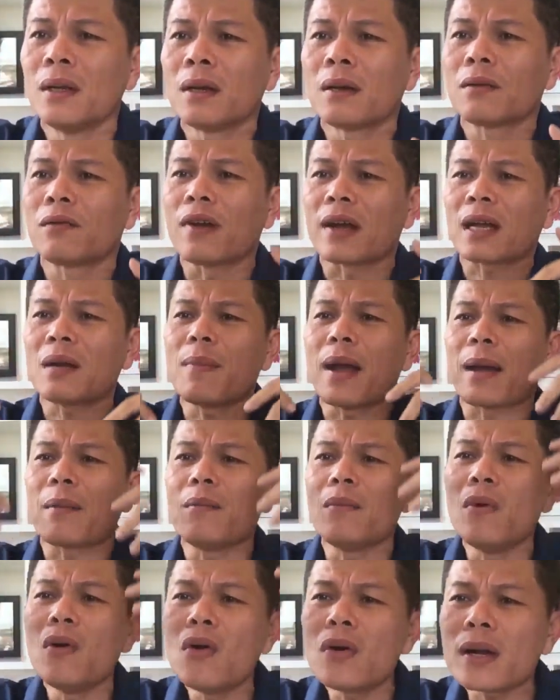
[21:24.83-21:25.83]
và các
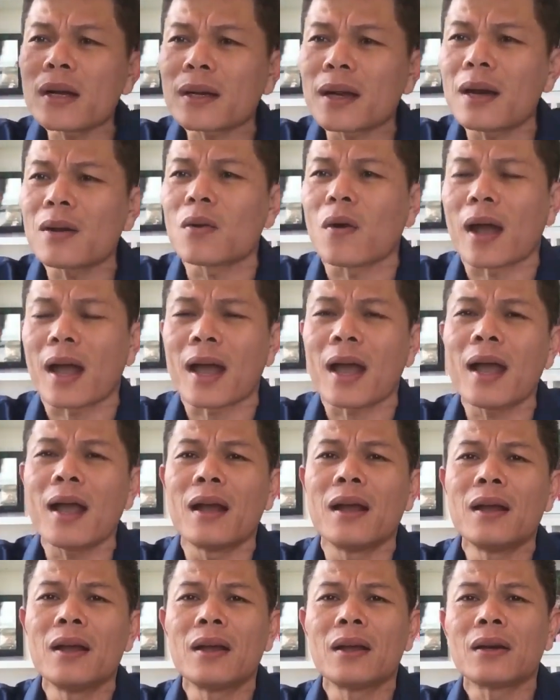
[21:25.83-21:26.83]
bạn muốn cái kết quả
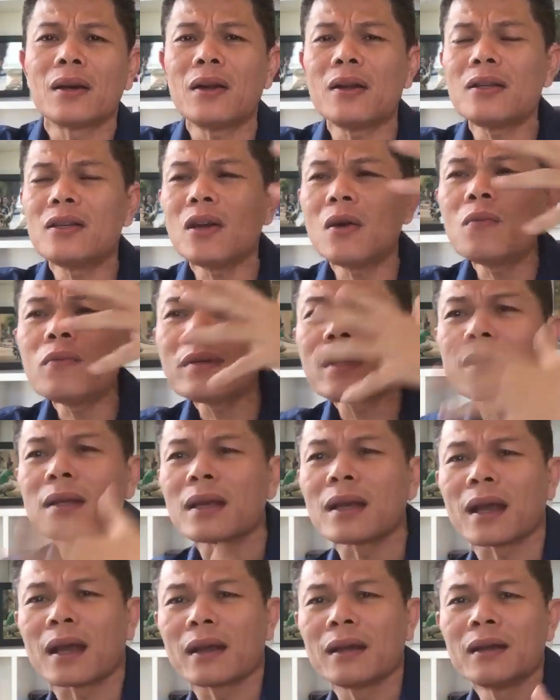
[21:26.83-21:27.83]
nó giống như gì
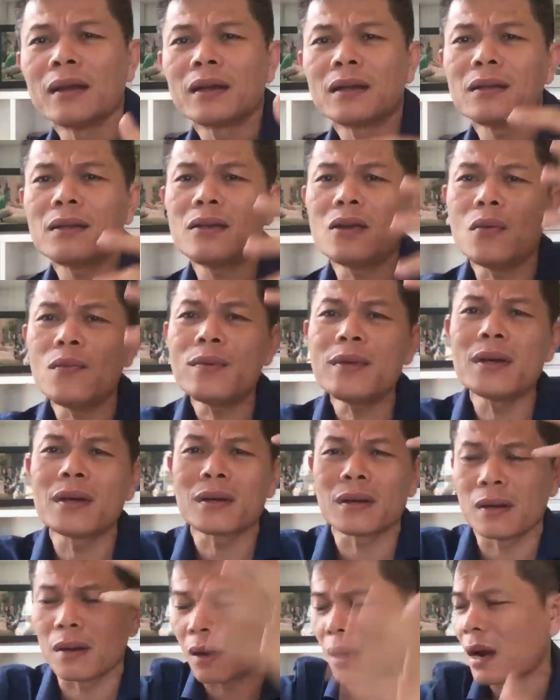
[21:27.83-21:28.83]
à giống như
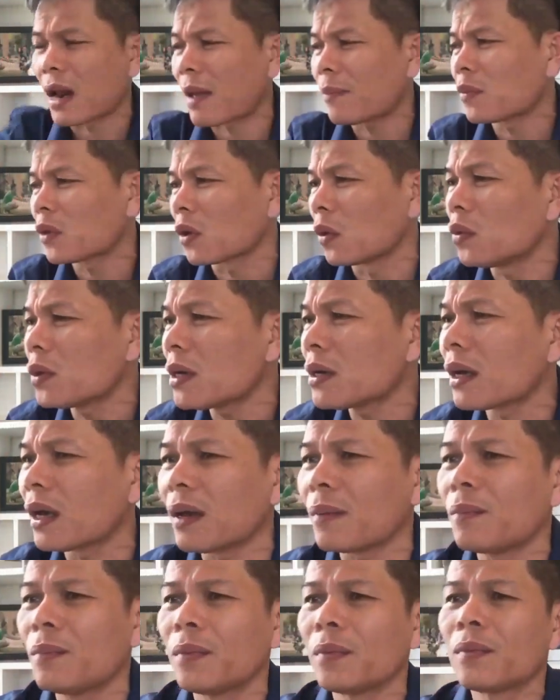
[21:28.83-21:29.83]
người làm chủ doanh
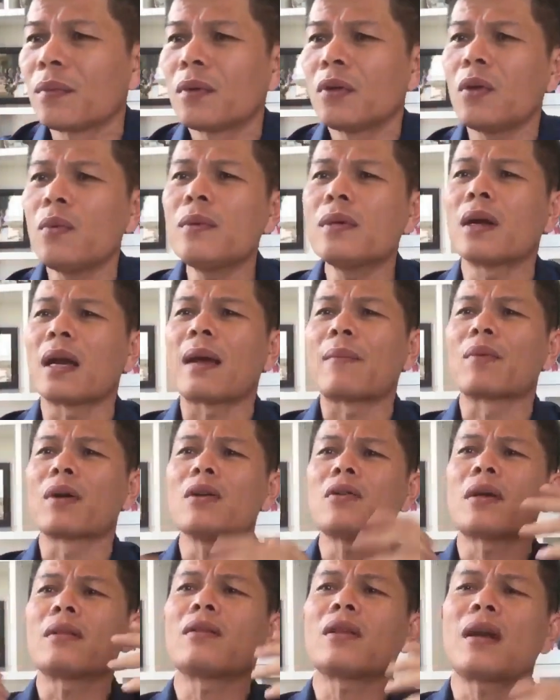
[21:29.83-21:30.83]
nghiệp giống như làm
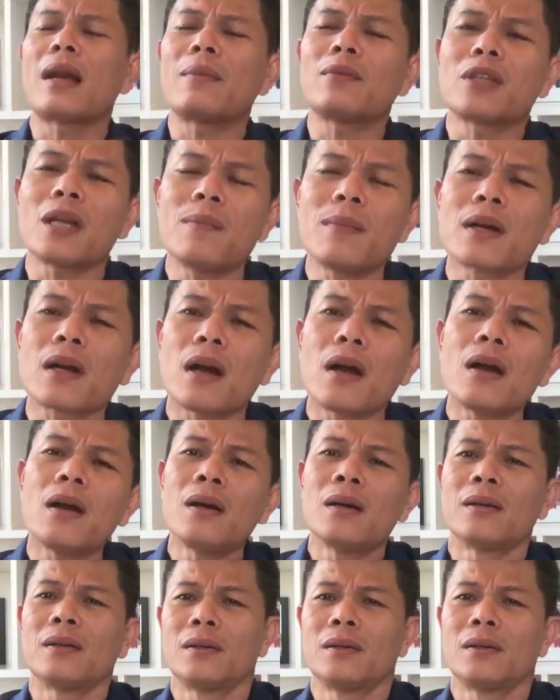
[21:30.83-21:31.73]
kinh doanh thì làm sao mà có